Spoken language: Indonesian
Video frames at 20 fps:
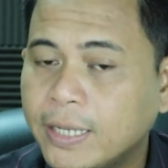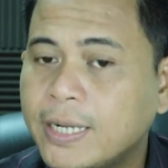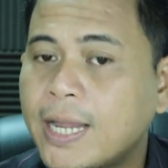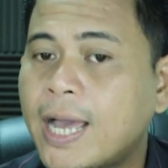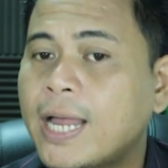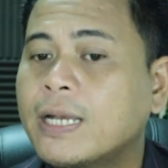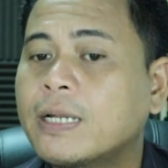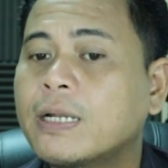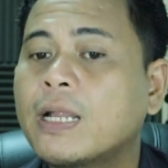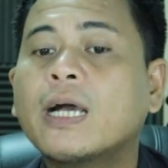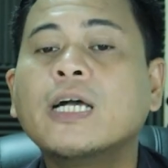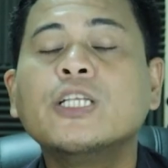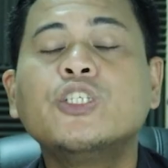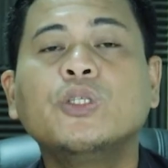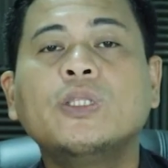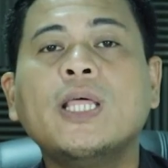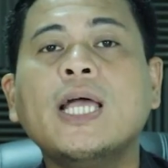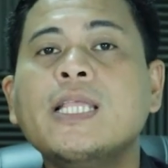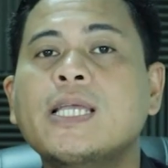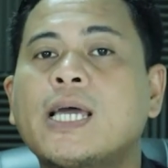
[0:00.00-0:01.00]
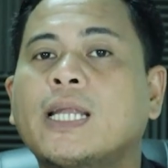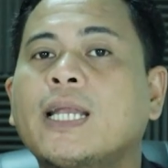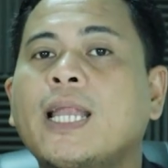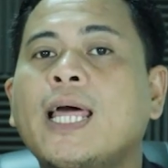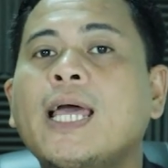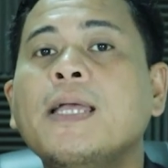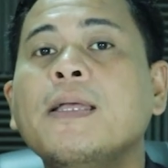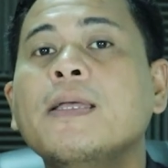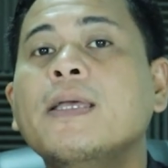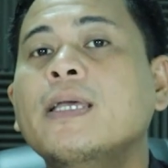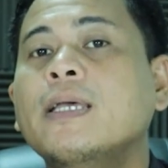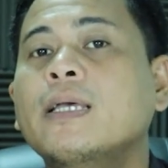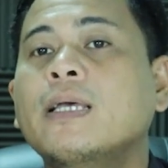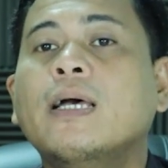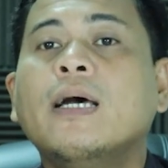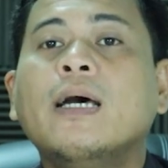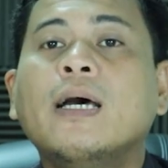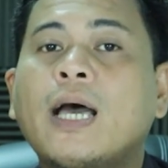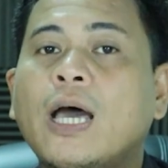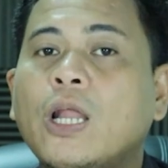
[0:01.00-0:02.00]
Dan kejutannya adalah
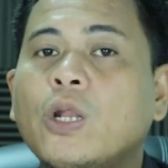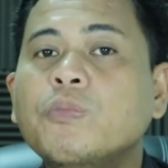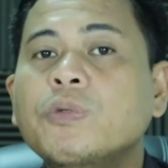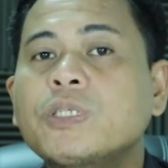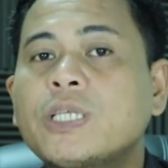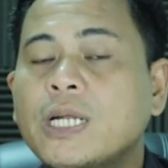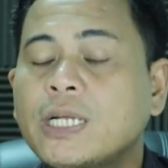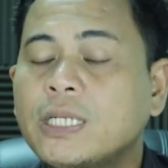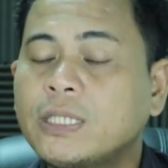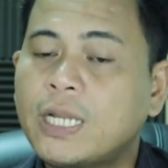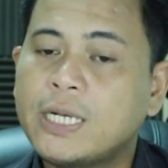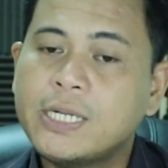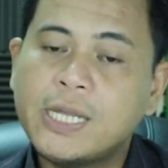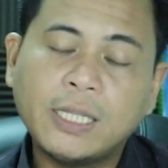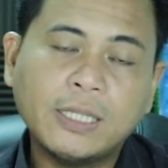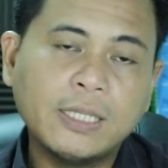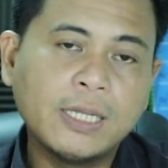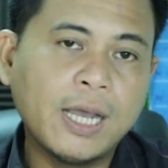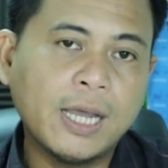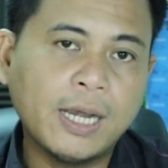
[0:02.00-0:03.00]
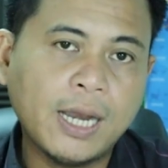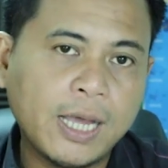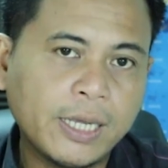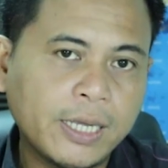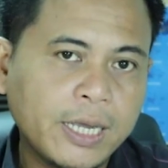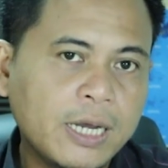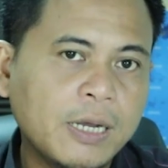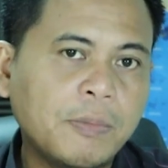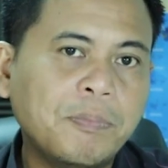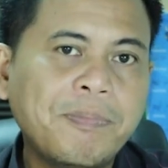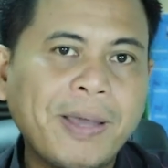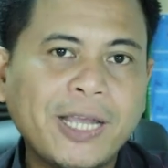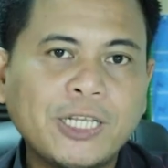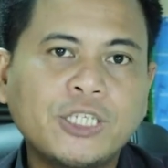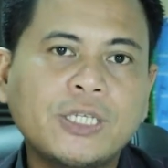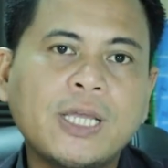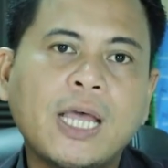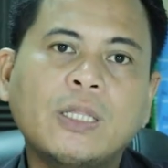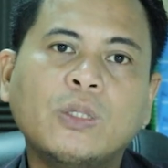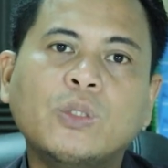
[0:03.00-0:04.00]
kalau misalnya kita lihat dengan agenda
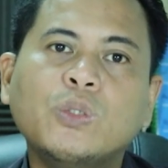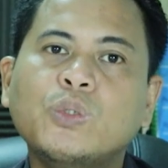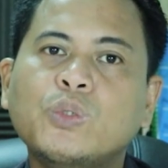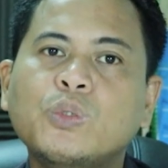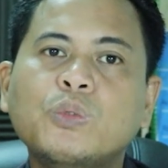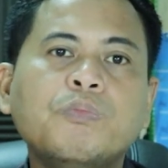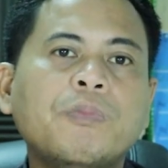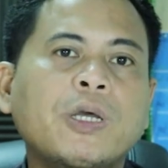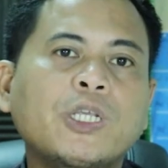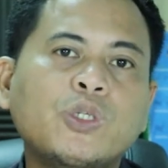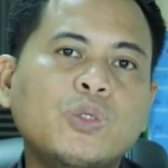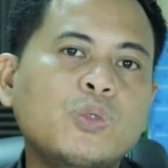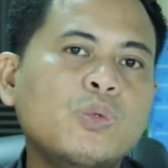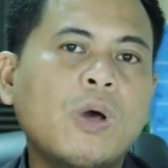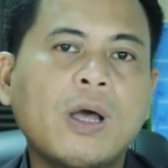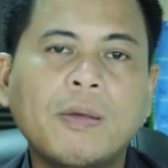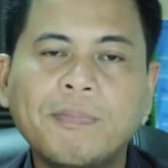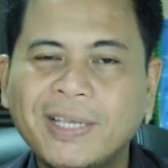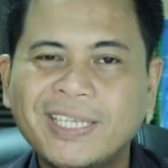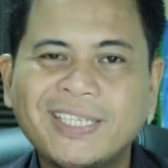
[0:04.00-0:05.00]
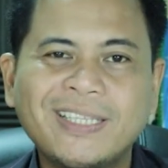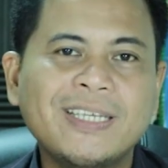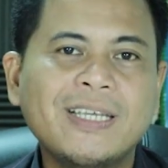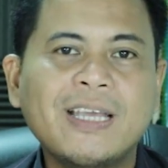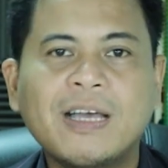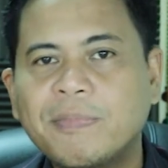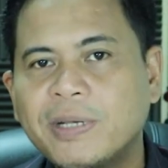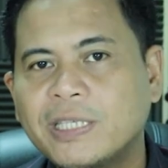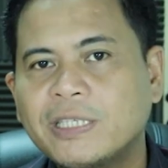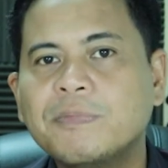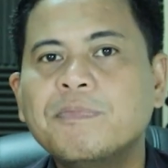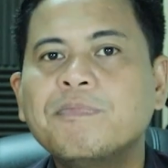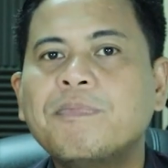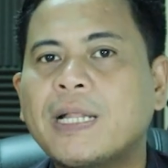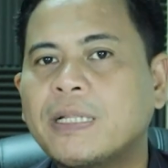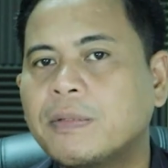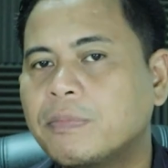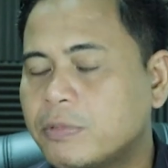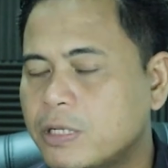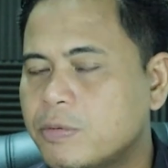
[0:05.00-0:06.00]
batch 1, batch 2, batch 3, batch
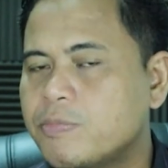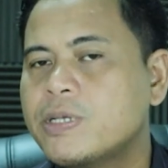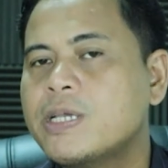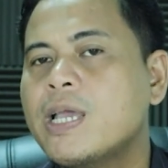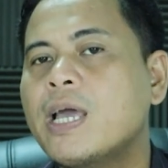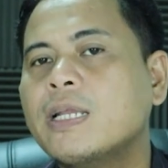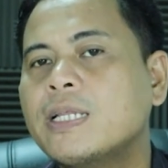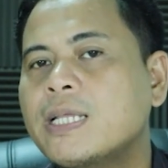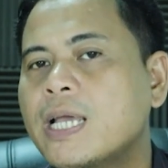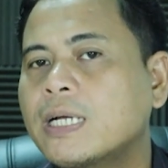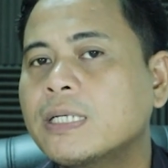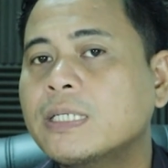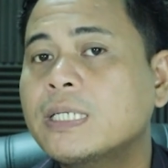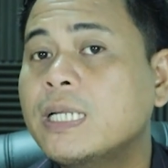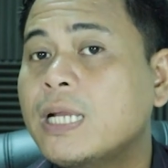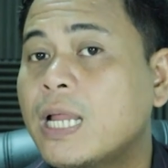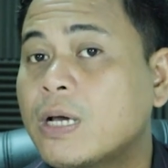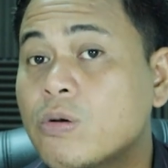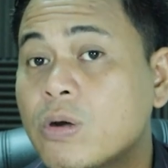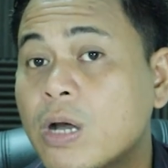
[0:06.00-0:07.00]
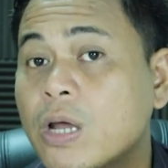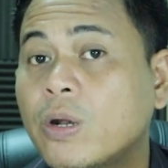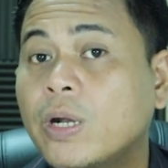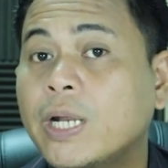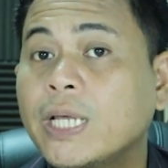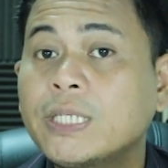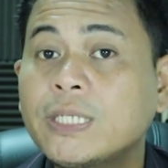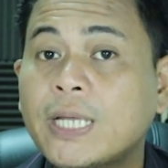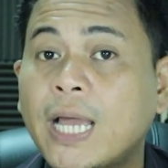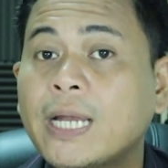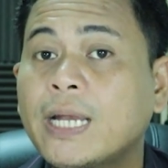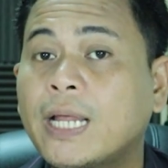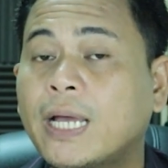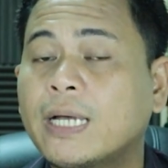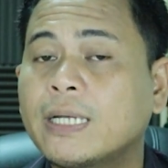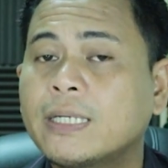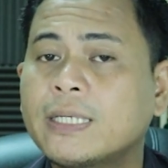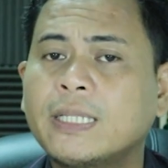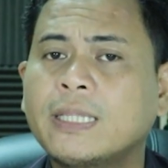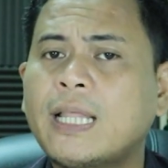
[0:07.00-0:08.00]
4, demikian yang dilakukan oleh
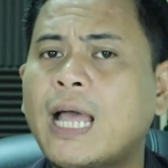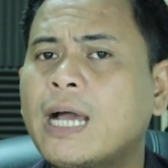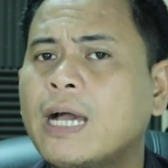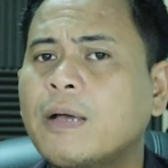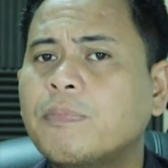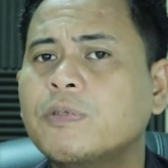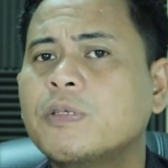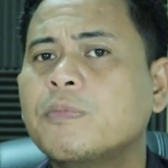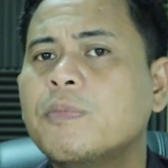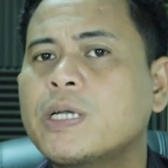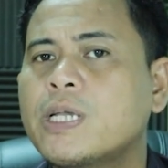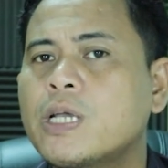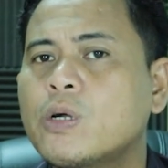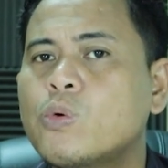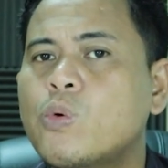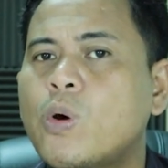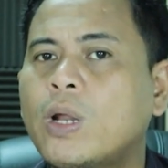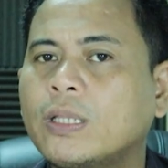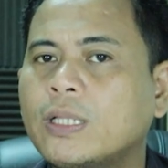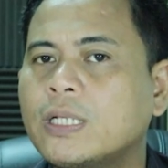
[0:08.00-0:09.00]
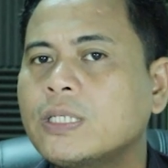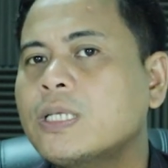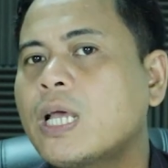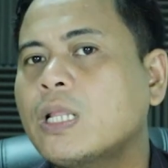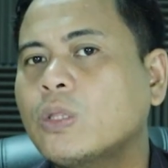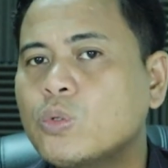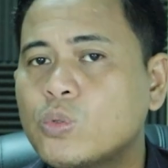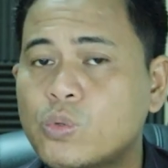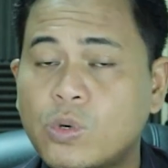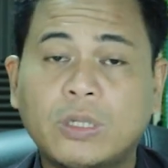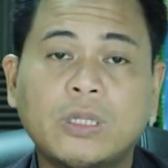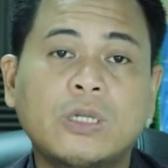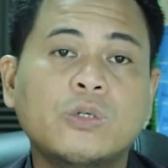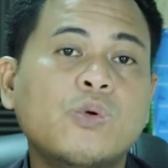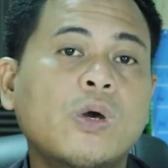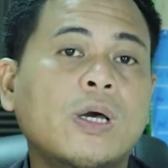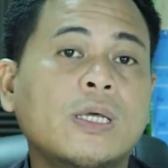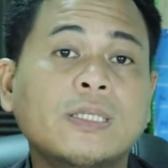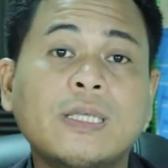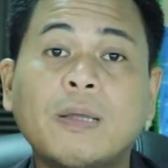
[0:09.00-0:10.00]
China, kita anggap sebagai kuartal 1, kuartal
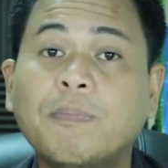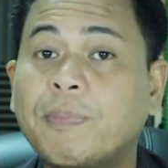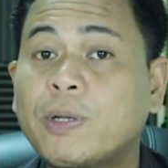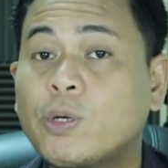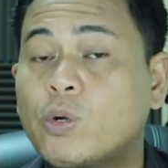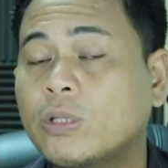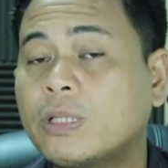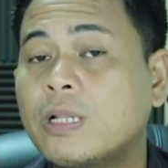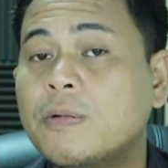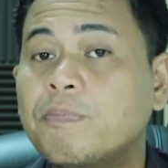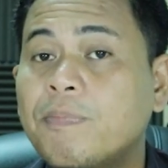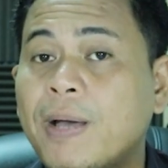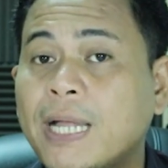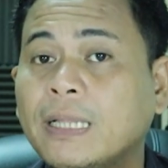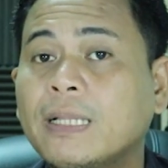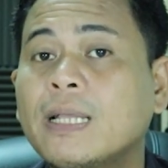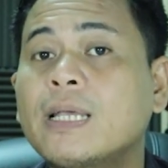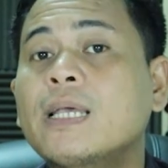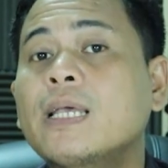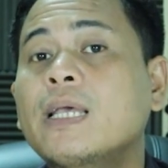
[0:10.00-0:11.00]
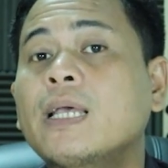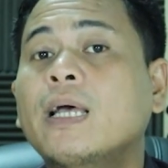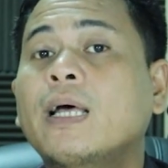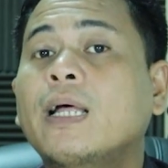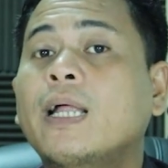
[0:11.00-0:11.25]
2, sampai kuartal 4,